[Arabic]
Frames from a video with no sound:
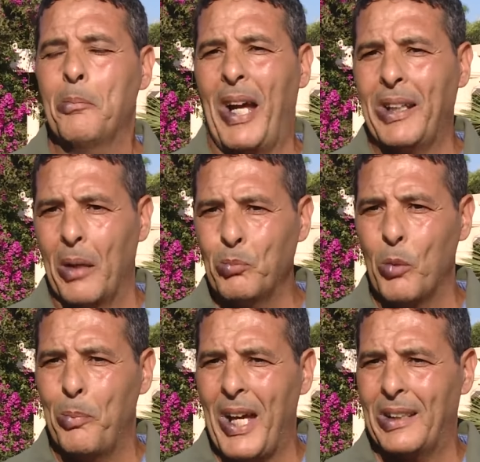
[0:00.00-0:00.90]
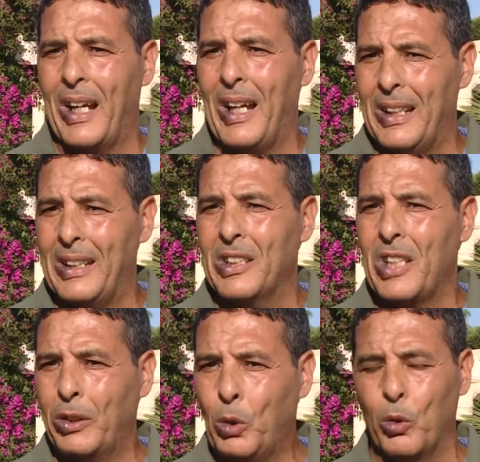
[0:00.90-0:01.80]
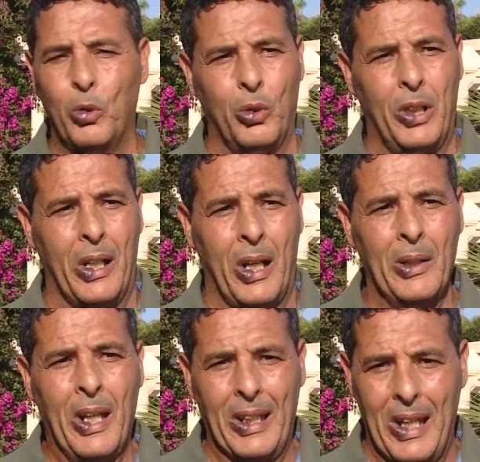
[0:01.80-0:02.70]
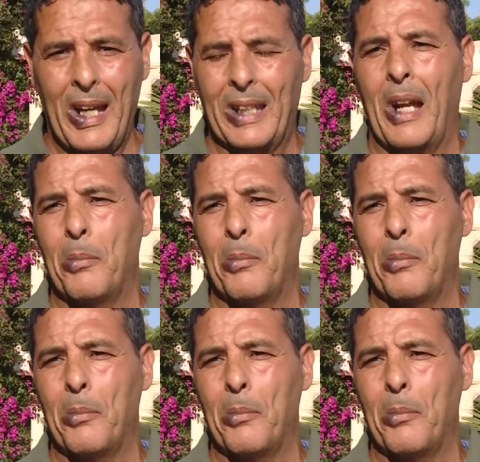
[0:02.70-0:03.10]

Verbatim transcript: معناه مبادرة لإيجاد حلول لهذا